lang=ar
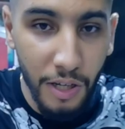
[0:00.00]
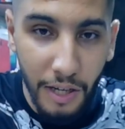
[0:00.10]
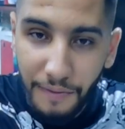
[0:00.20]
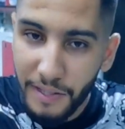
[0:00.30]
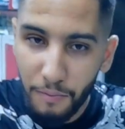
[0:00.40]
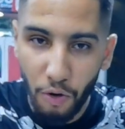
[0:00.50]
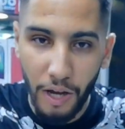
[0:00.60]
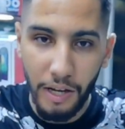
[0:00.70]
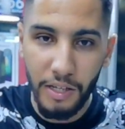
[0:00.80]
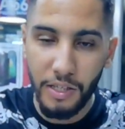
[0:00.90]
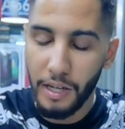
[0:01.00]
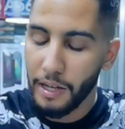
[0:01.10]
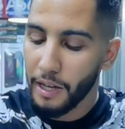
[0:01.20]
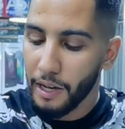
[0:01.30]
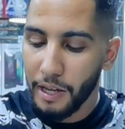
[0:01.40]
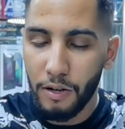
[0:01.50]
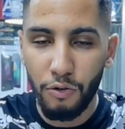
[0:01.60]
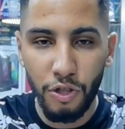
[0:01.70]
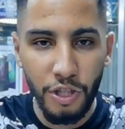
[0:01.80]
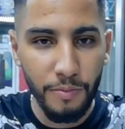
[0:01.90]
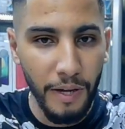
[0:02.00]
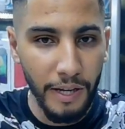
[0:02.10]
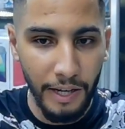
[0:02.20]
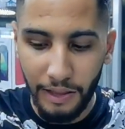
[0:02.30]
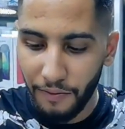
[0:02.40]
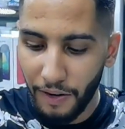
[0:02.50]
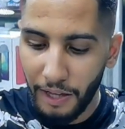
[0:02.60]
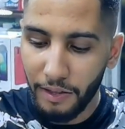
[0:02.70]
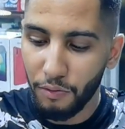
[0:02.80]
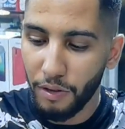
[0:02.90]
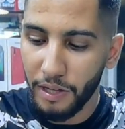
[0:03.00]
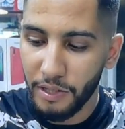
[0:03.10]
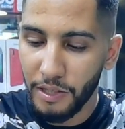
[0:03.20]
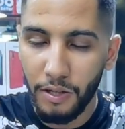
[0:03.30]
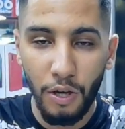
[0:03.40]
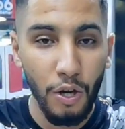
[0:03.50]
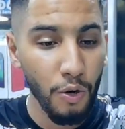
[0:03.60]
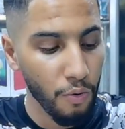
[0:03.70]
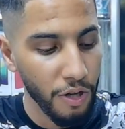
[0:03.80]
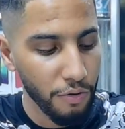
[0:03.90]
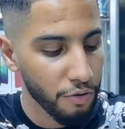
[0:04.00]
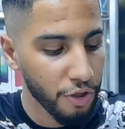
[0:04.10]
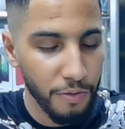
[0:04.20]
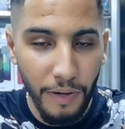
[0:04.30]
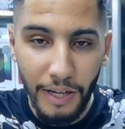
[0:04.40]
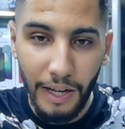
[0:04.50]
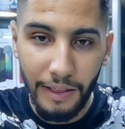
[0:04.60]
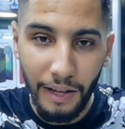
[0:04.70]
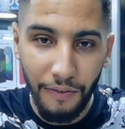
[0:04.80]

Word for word: نفس المعالج الهيلوج جي 80 عندنا في الا 32 والهيلوج جي 80 عندنا في